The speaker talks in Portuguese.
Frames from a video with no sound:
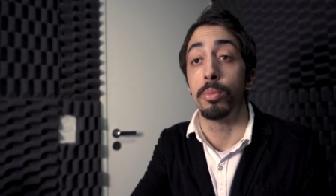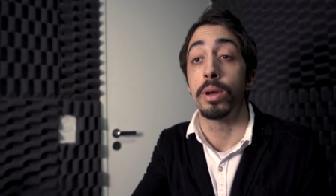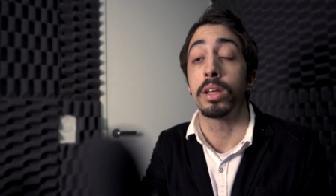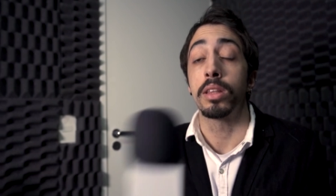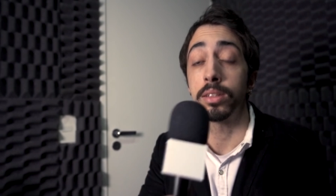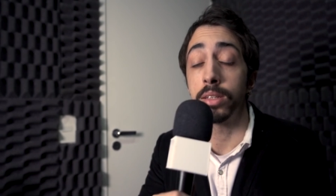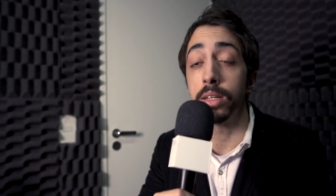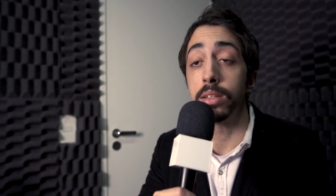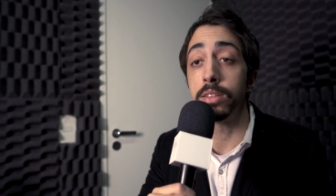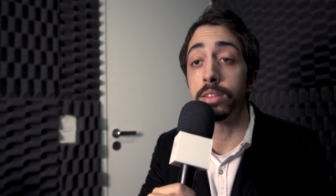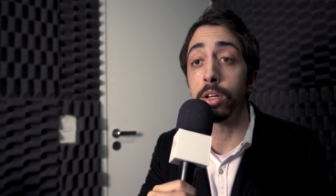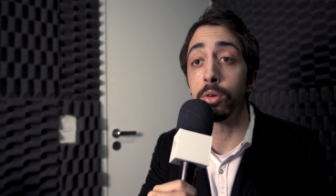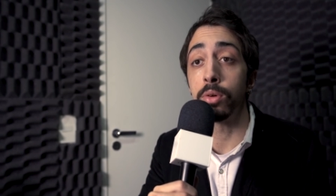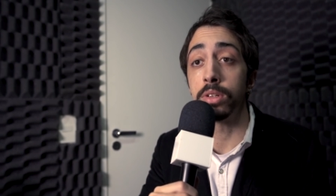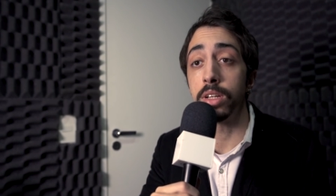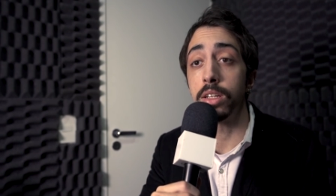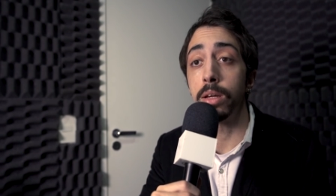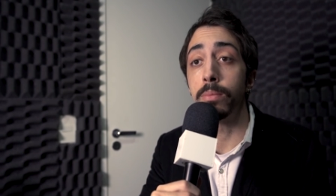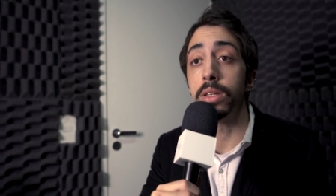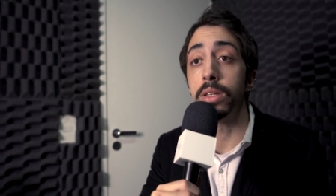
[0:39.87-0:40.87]
Como é que tá sendo esse
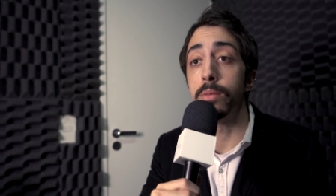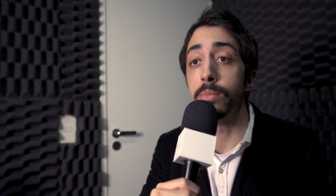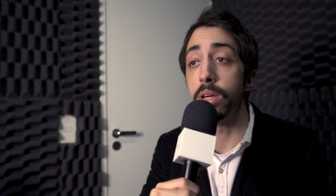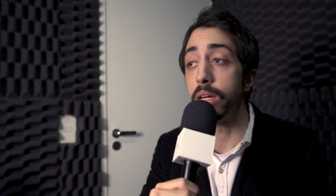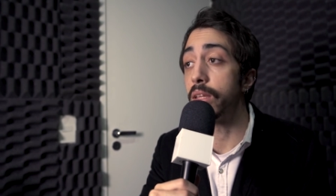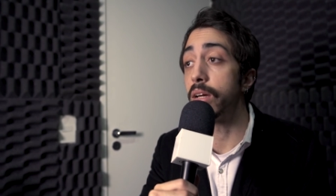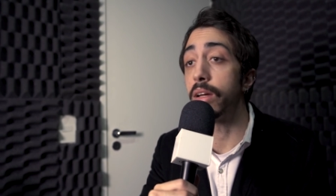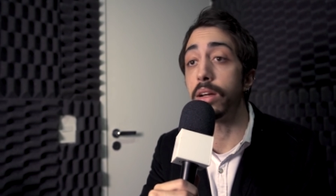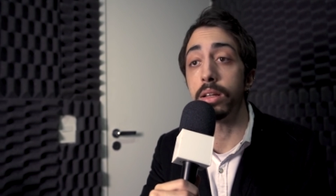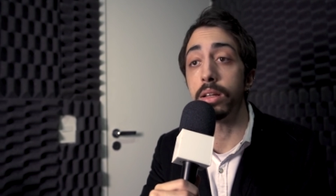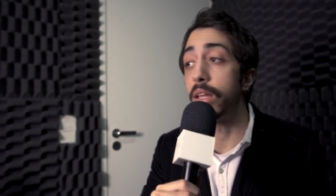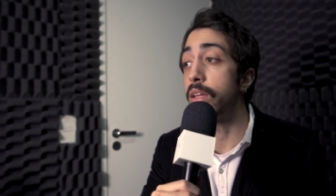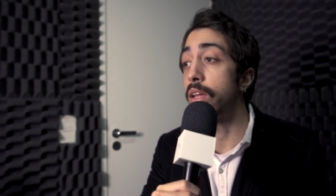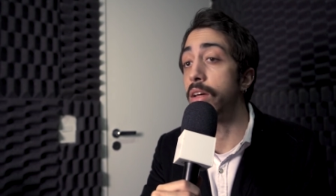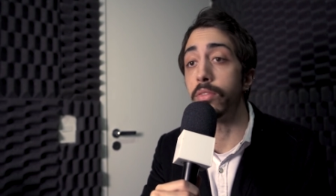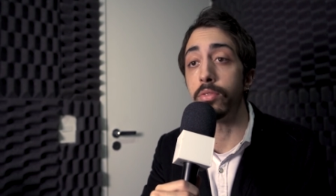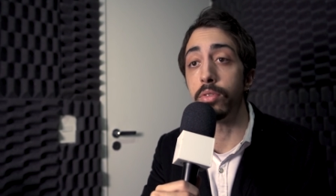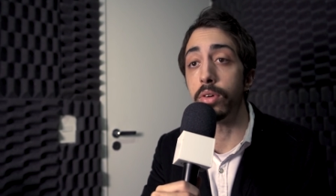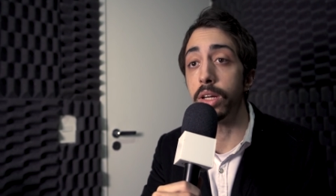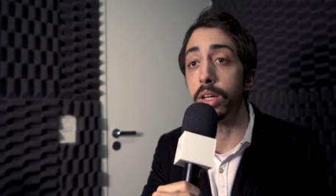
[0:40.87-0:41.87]
negócio aí da pandemia que tá lá,
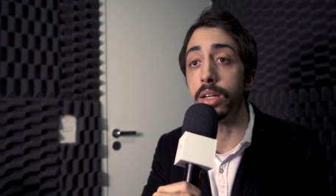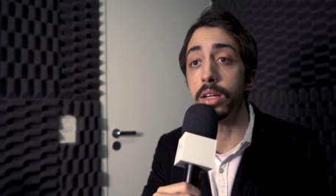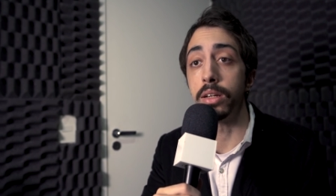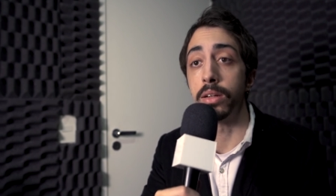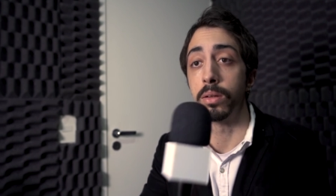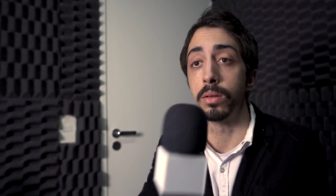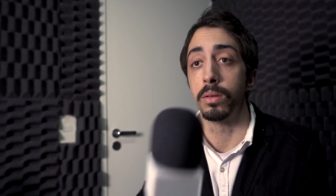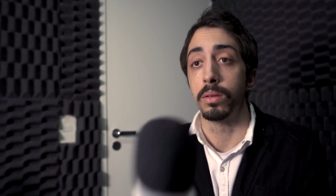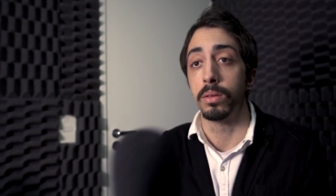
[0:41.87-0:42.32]
lá fora aí?